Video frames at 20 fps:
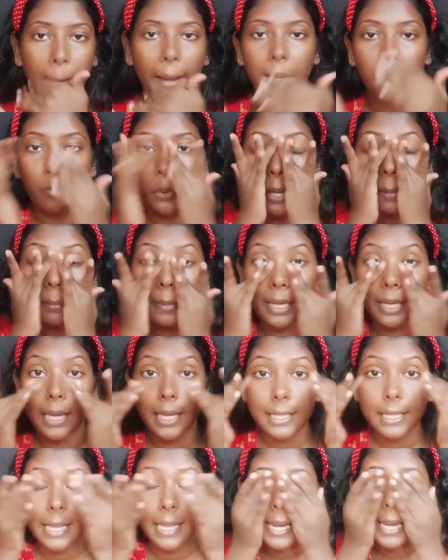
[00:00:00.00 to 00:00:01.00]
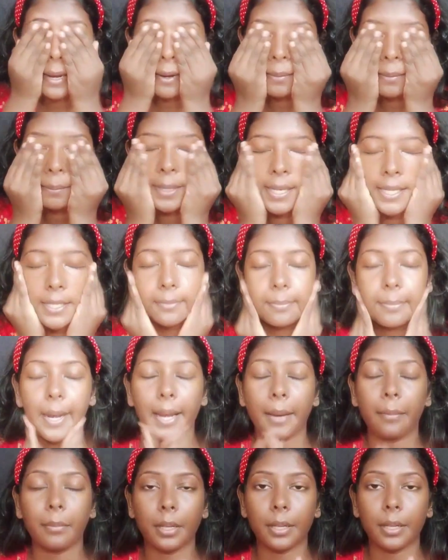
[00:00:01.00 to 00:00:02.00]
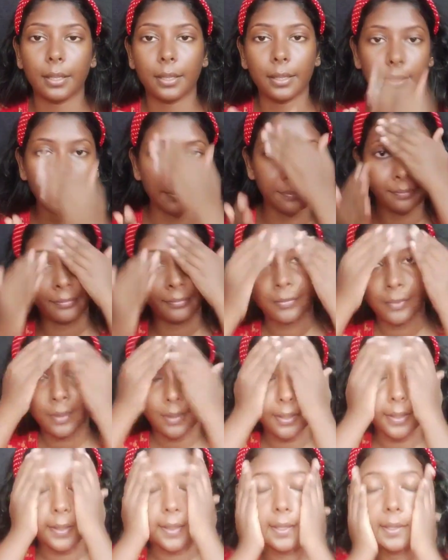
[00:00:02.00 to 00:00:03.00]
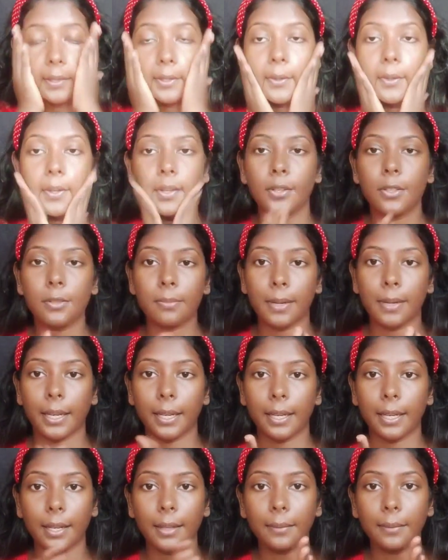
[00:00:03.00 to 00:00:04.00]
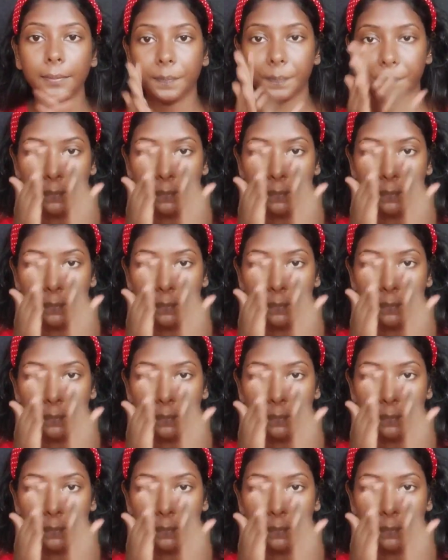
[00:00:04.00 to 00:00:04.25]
என்வைபிலே சிலிக்கான் பேஸ் ப்ரைமர் இருக்குது நீங்கள் அது கூட யூஸ் பண்ணிக்கலாம்